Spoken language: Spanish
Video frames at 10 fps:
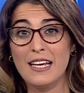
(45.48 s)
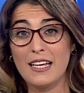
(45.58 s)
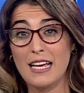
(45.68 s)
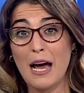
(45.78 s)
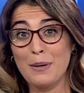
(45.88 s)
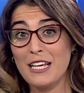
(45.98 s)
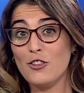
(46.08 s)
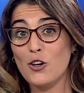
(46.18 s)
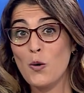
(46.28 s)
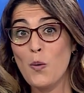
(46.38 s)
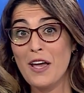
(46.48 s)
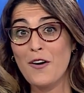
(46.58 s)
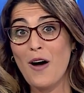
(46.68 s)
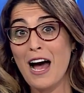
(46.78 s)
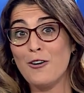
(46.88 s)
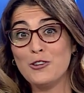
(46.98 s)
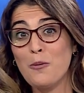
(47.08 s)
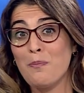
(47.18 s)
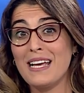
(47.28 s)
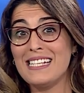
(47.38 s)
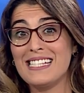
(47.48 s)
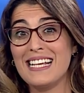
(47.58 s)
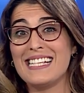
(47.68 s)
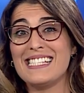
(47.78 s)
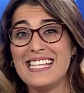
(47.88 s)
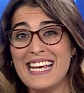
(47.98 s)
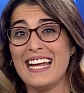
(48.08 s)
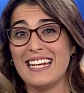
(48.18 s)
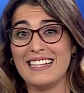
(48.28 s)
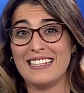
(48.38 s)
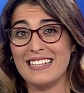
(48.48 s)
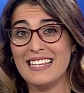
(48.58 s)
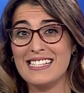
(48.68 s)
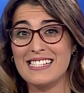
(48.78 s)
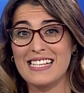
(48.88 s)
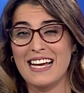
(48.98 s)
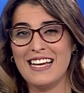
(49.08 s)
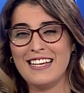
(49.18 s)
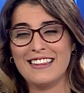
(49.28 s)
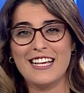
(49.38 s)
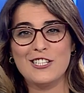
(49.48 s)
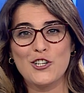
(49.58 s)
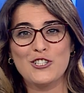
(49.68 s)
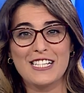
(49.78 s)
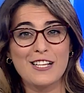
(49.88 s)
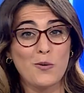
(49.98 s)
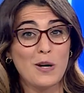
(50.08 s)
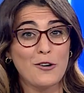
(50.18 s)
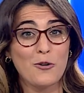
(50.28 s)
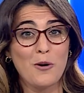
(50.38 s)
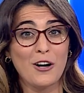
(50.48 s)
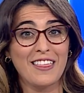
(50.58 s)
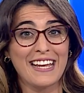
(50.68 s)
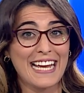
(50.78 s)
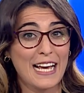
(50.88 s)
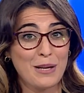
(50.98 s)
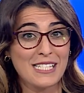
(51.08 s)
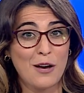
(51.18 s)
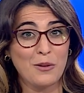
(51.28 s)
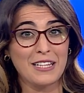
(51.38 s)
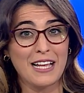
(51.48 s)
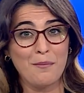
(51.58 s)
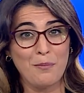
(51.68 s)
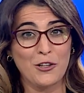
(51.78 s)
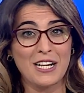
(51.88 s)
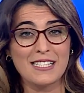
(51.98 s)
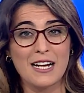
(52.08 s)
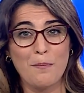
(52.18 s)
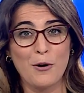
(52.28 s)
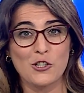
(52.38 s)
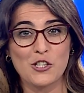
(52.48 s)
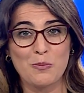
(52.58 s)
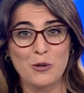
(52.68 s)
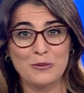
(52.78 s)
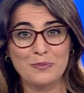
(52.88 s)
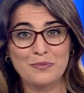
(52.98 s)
eh, abriendo el juego a otros países que sigan esta tendencia. De hecho, ya circulan rumores de que Arabia Saudita podría ser el próximo.